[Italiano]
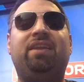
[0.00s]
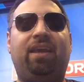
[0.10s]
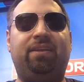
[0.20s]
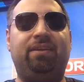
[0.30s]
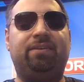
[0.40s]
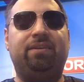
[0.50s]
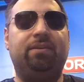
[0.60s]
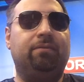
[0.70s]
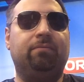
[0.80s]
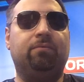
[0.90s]
inediti,
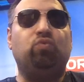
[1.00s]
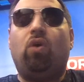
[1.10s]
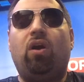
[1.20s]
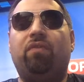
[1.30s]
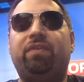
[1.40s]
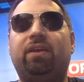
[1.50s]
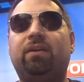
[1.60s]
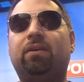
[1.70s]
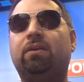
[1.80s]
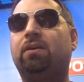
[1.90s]
nuovi,